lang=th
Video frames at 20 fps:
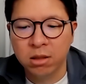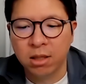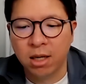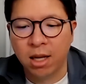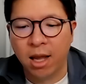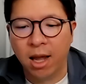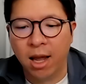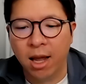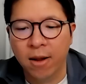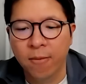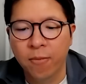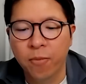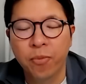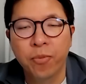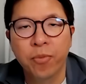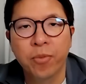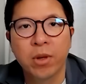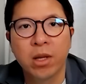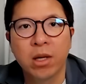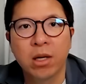นะฮะ
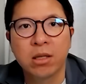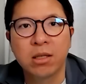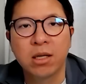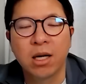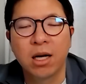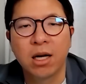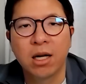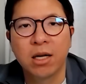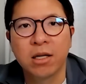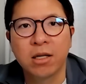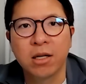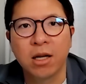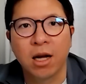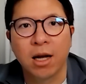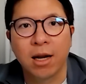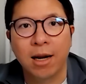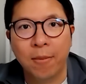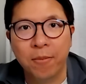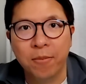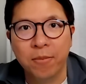เดิน
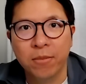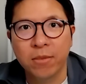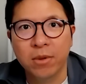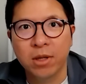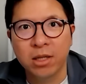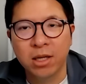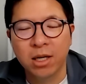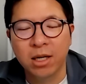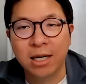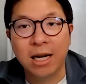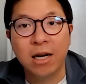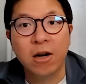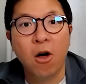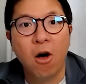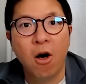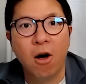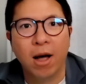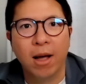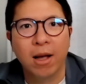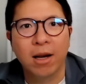รับเดินข้างน
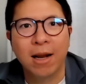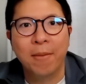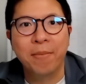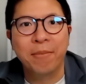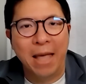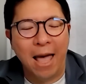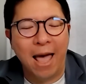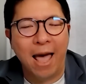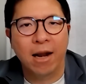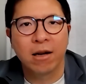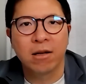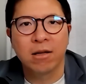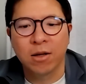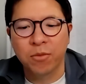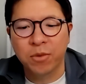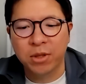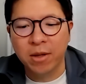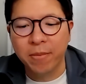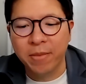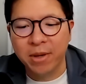อกอะรับแดดนะ
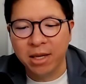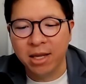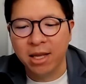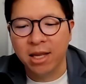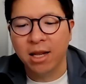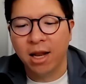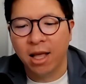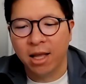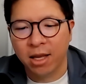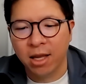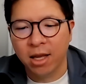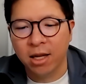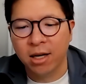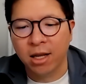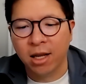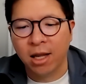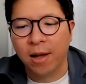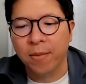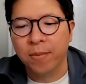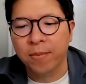วิตามินดีอะไรเงี้ย
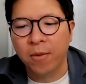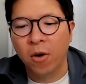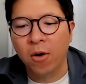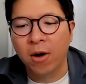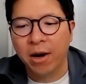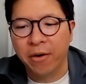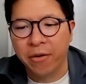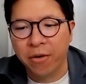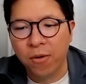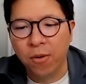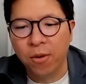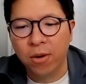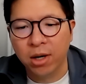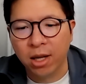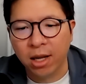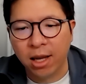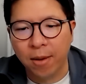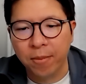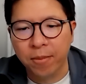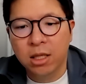นะครับป้องกันโรค
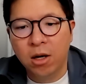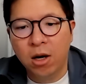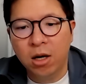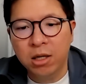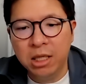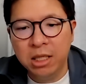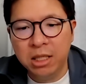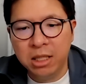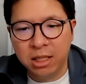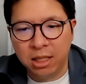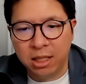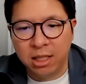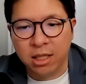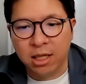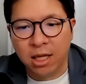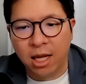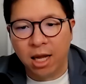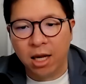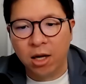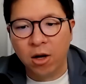นะครับข้อที่4
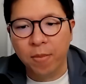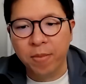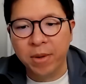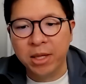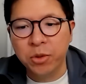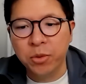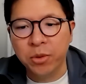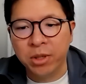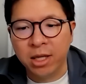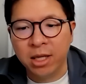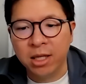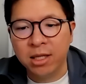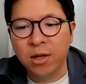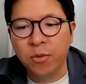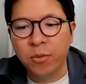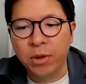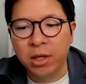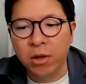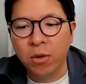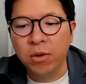นะฮะ commit to an eating
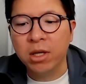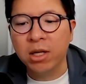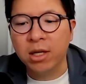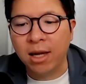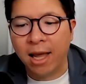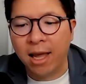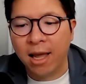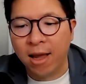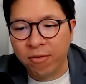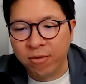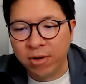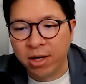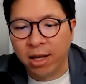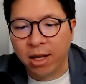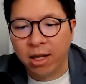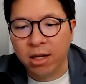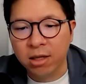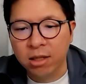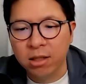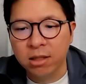window นี่คือ IF นั่นเอ
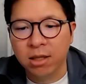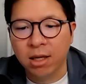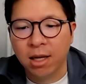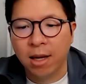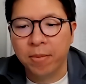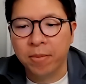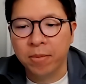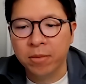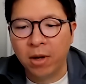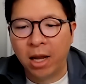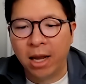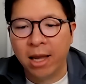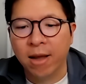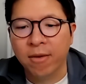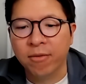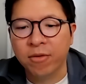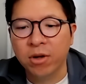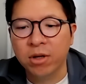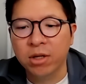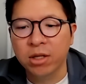งนะครับ
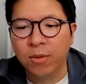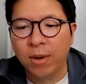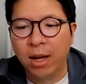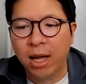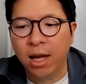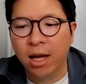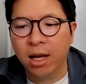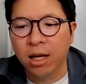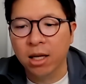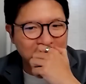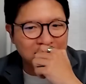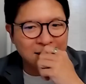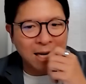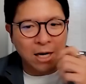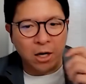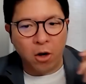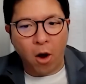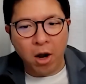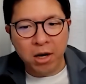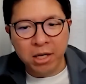IF ก็คือว่าอย่า
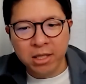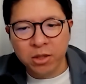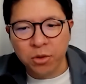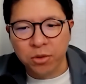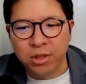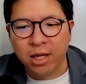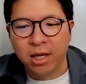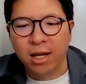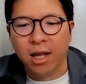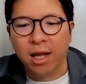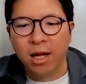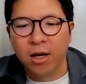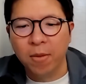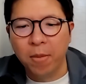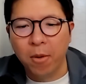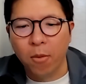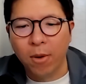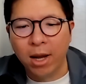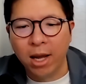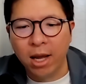งน้อยที่สุดเนี่ยนะฮะเขา
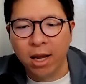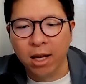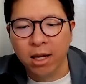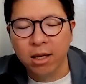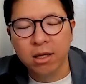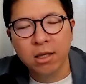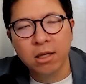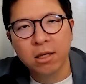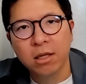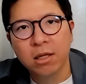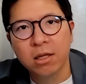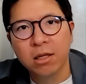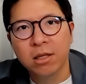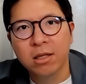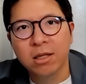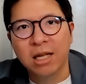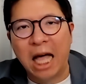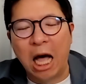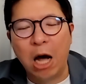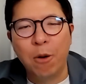บอกว่า
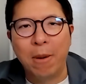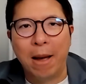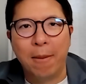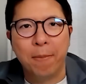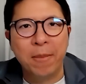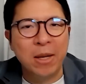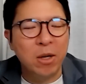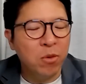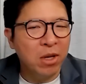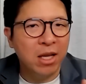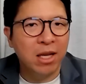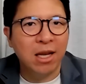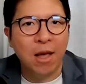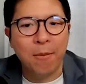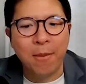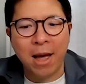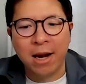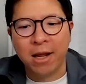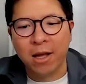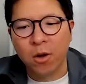เอาแบบไม่ต้องคิดอะไร
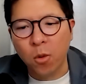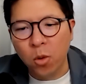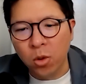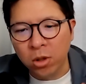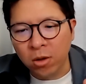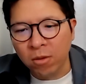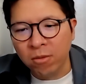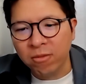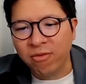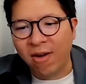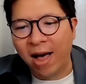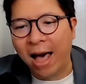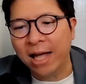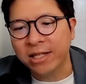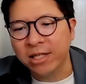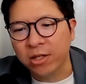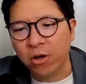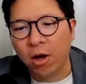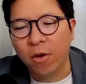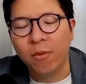มากเนี่ยคุณต้องฟาส
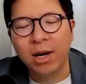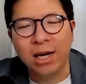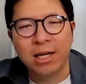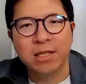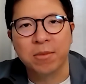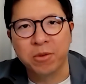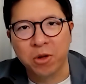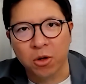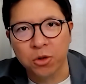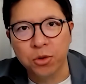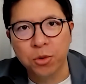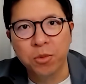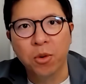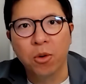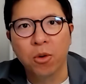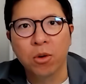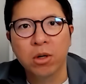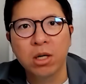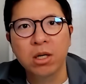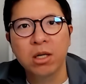ต์น้อยวันละ 12 ชั่วโม
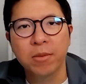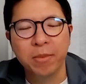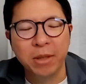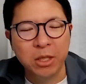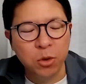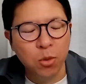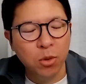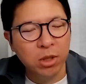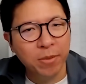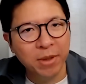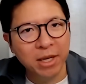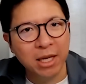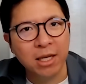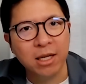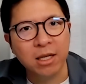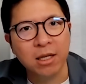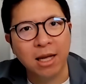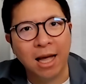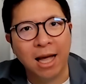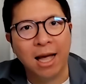งก็คือมีช่วงที่ไม่กิน
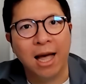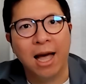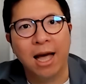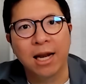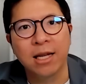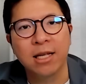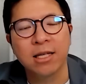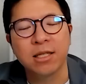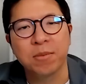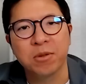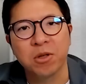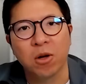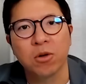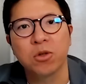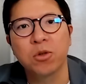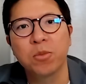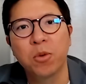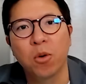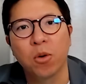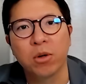อาหารเนี่ย12
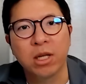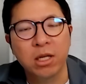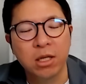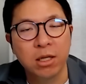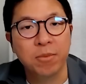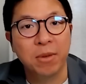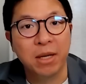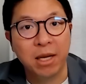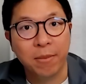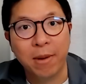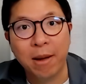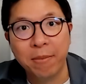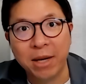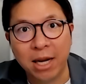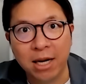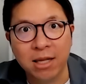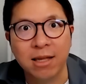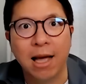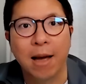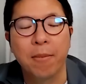ชั่วโมง นี่คือมินิมัม
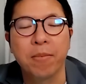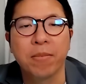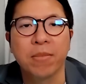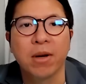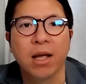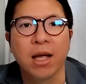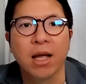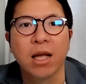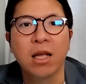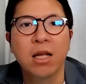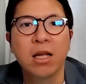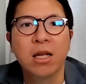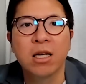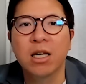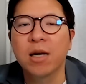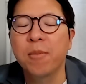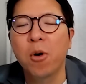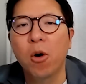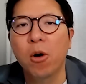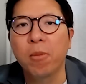ขั้นต่ำนะฮะ
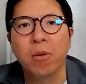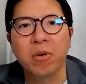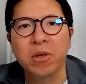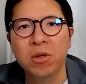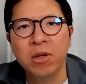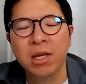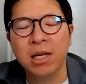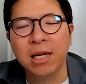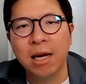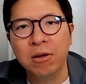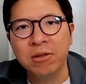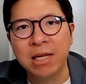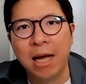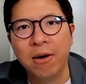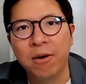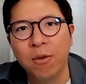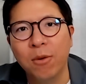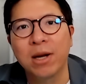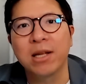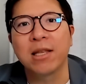คือบางคนบอกว่าต้องกินข้าวเช้า
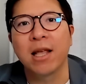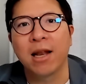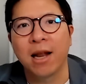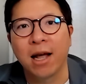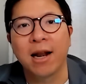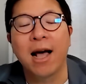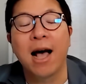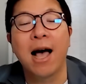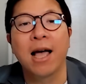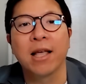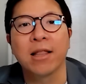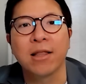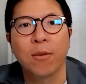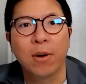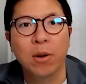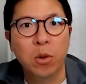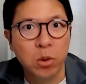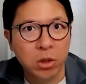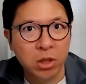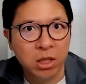กลางวันเย็นอาได้ แต่
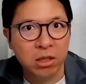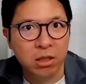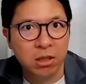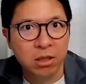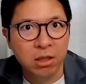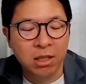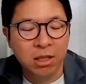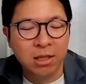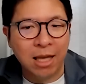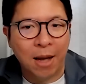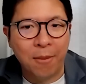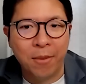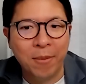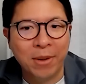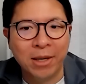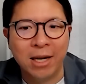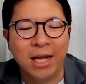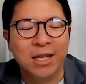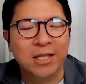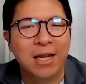ว่าคุณก็ทำให้มั
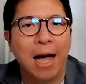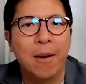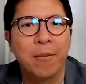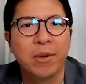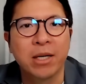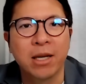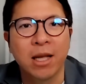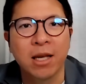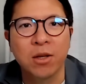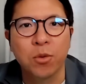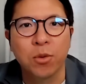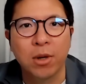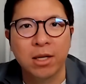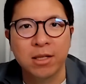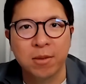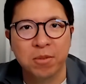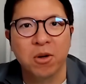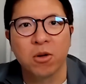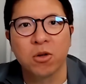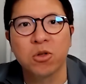นไอ้สามมื้อเนี่ยอยู่ใน
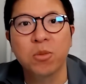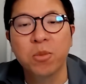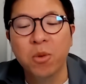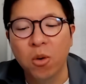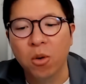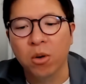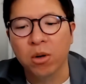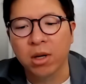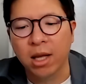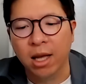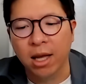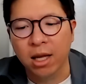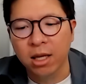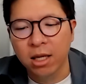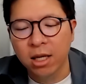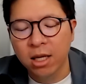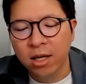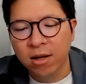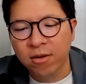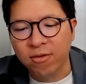12 ชั่วโมงนะฮะ
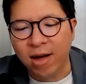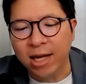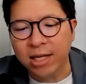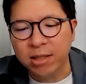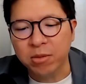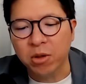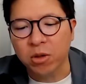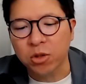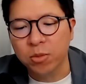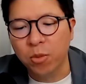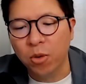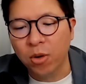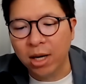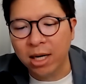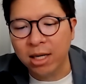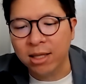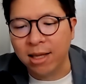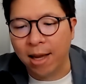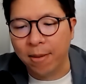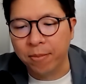ฟาสต์12ชั่วโมง
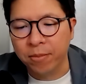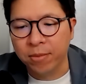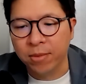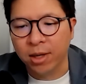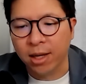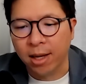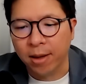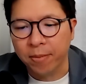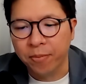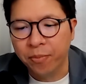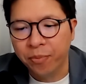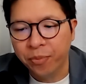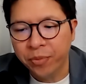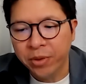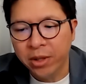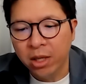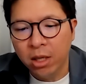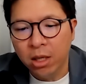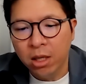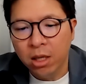ขั้นต่ำนะครับ
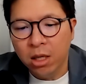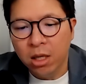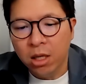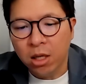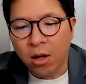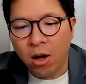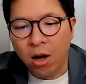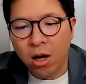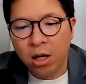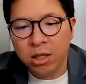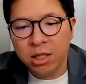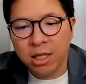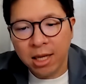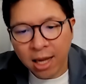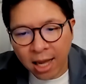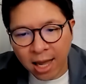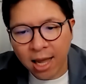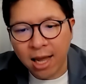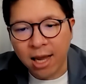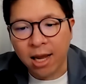ข้อที่
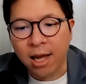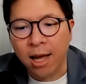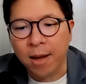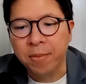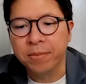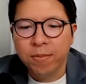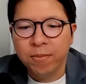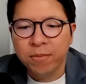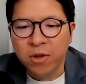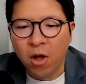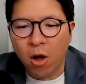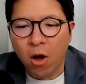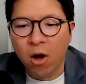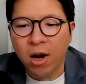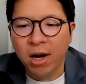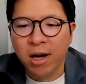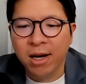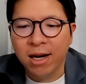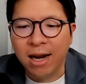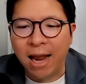5ครับนอ
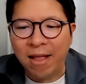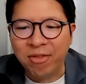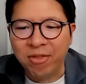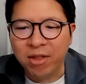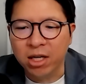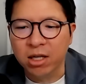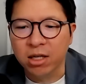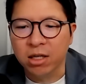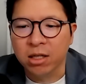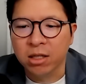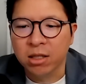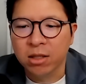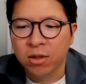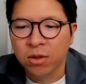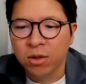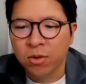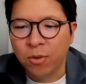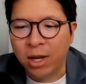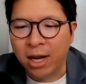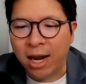นและตื่น
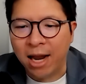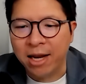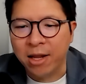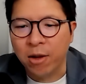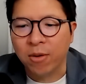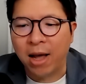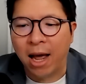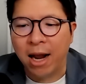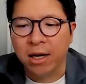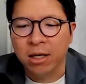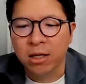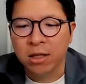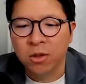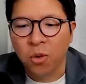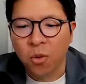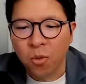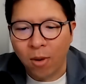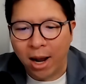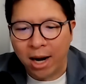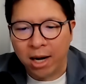เวลาเดียวกัน
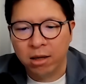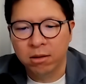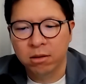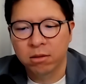ทุกวัน